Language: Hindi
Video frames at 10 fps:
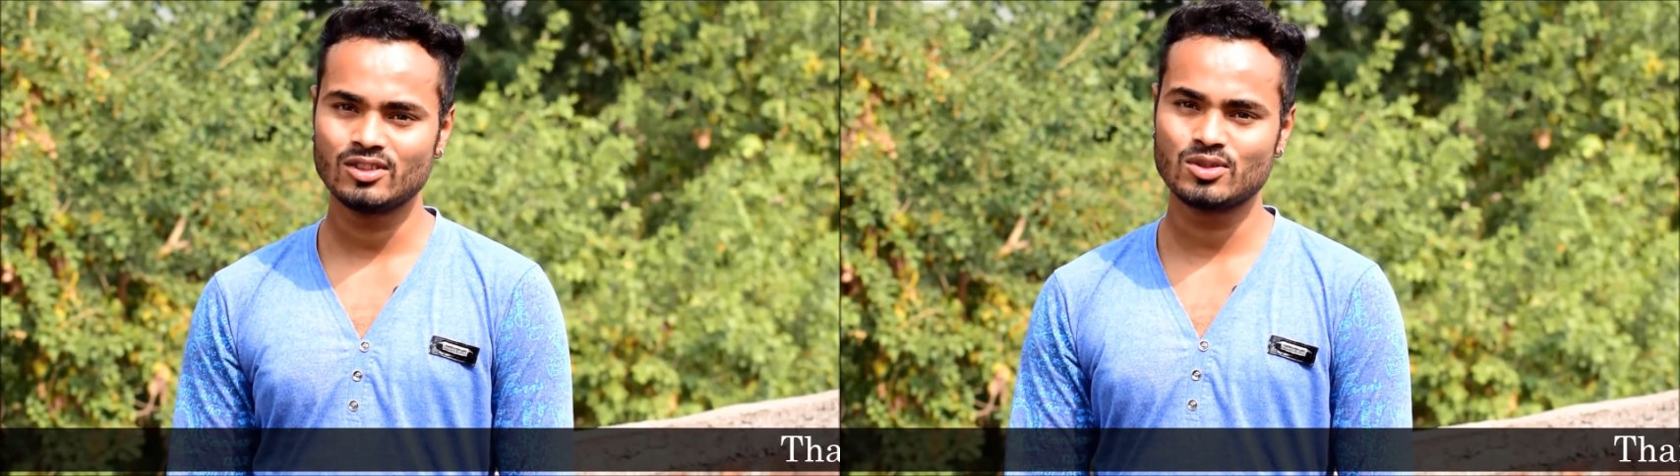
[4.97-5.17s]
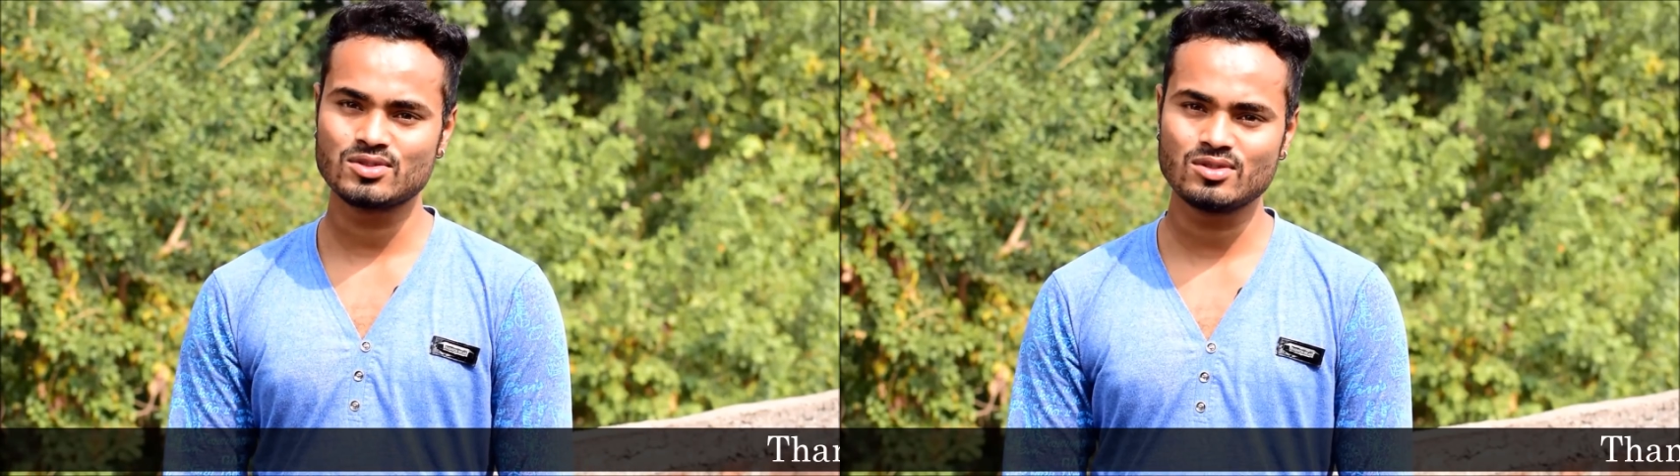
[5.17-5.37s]

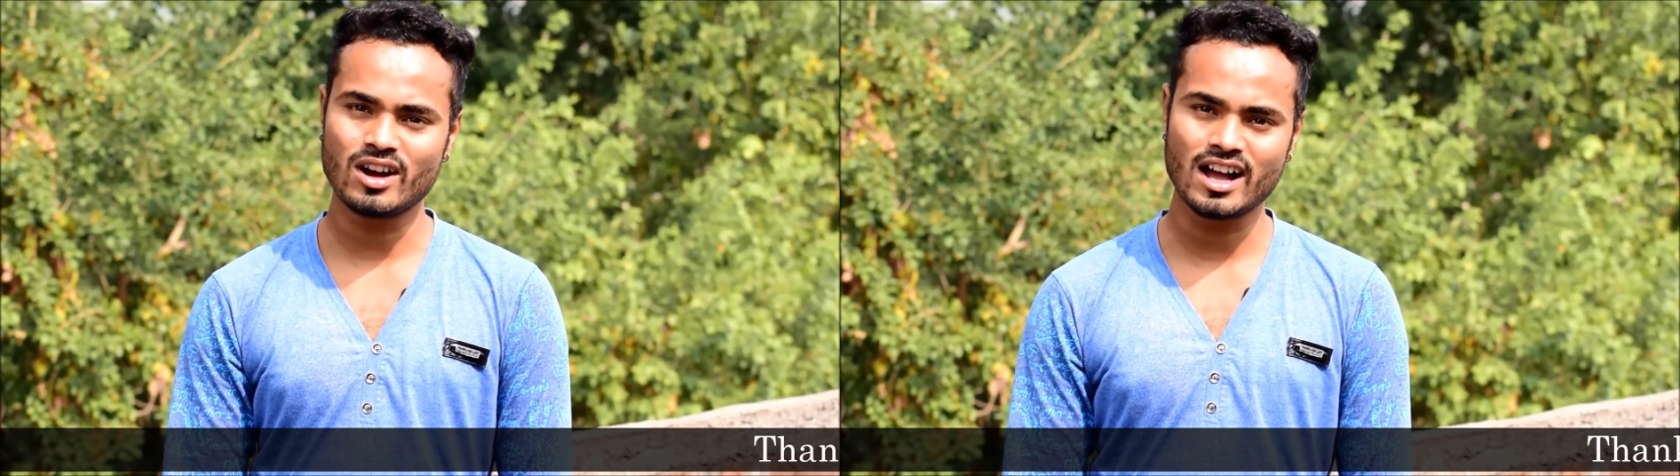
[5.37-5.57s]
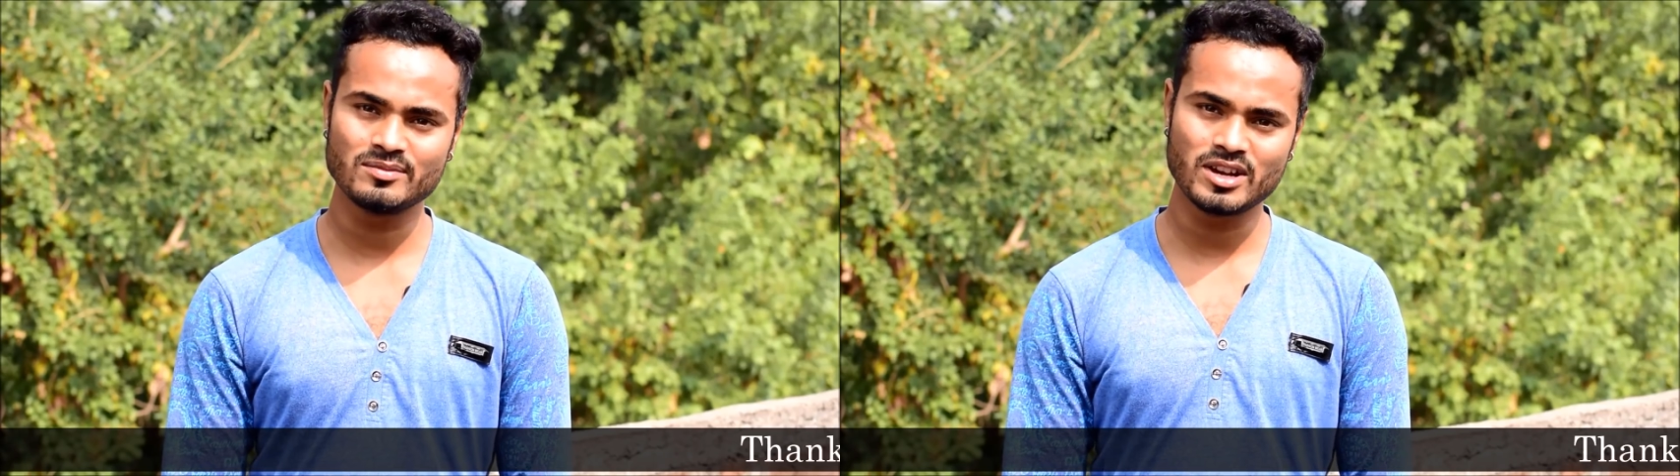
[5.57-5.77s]
दोस्तों
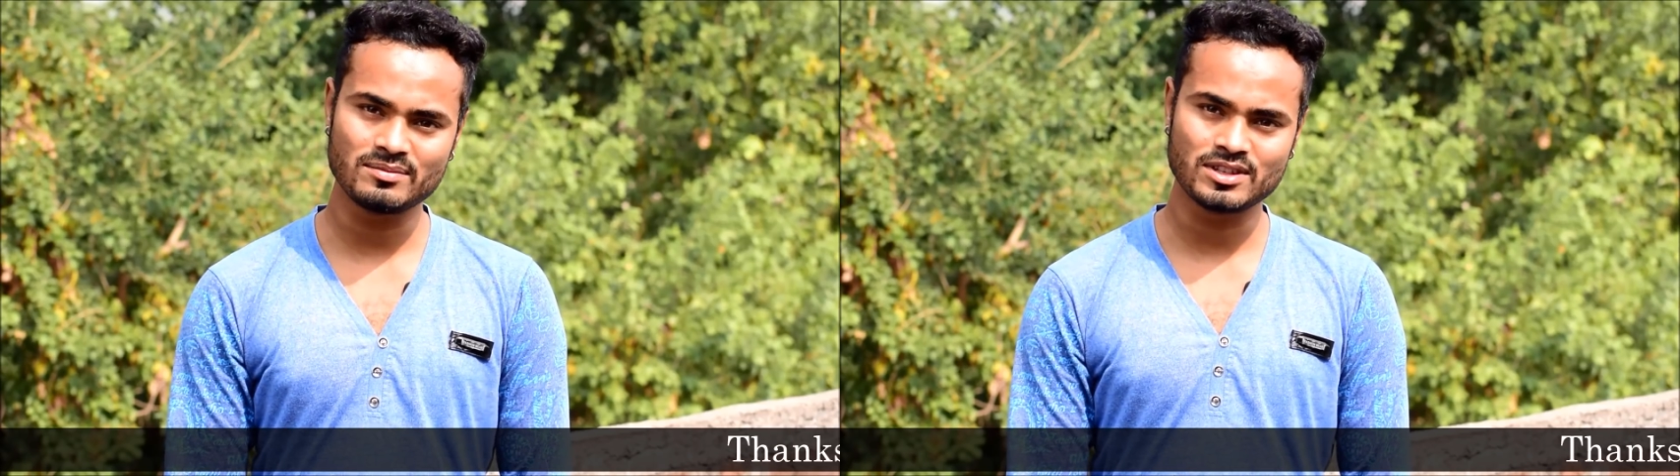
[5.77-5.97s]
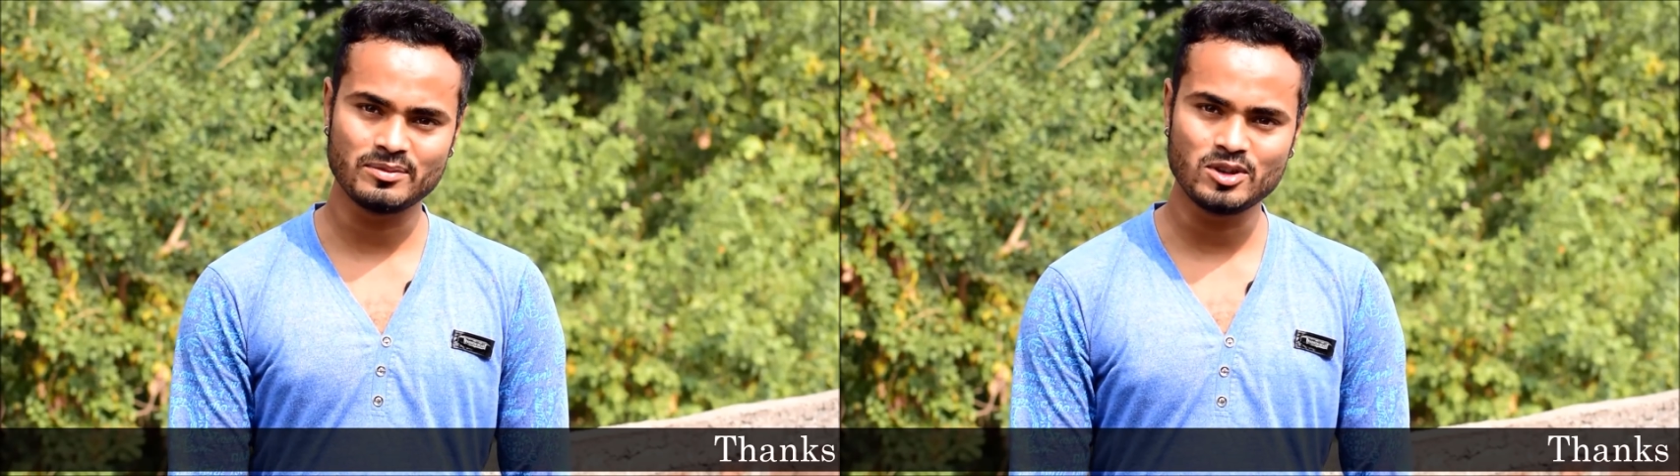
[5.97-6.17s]
आज मैं
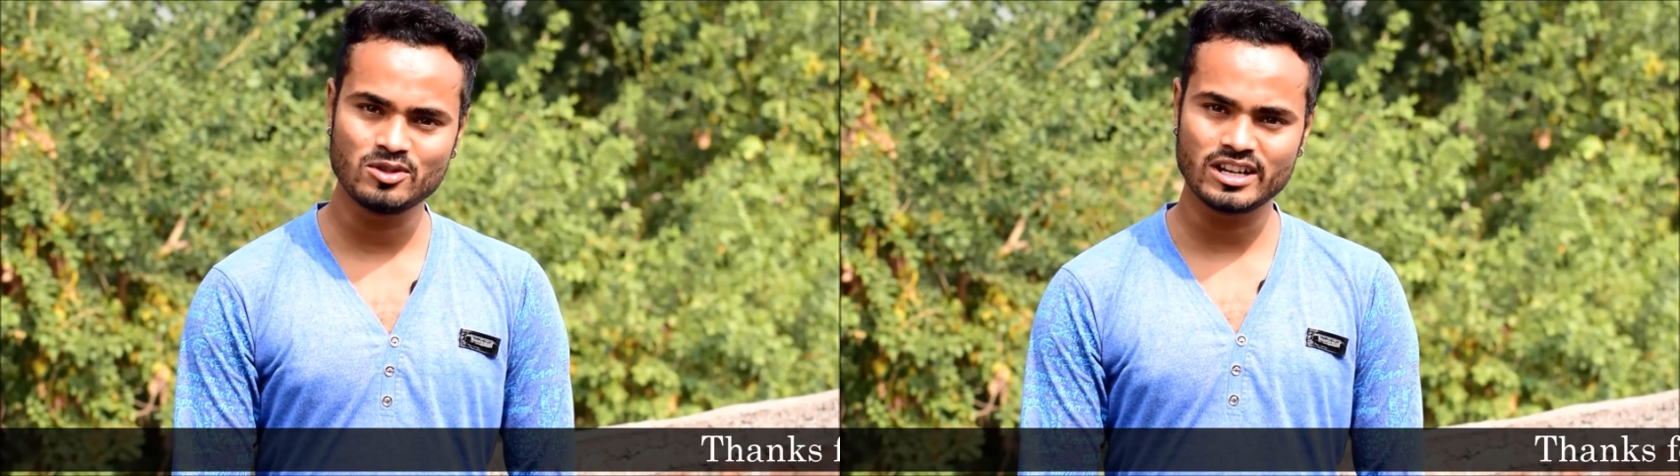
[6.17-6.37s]
आप सभी लोगों